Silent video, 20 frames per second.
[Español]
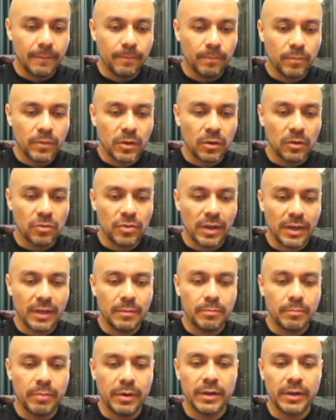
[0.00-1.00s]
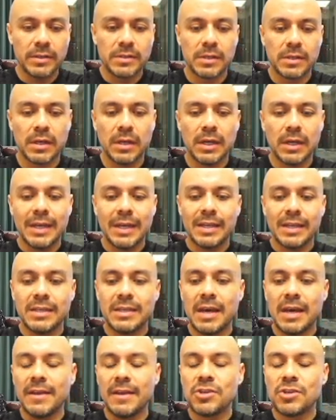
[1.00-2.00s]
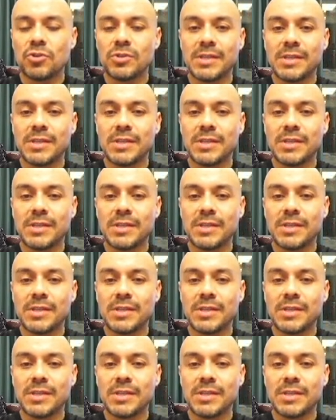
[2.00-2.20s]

Contracting Parties, ya de hecho están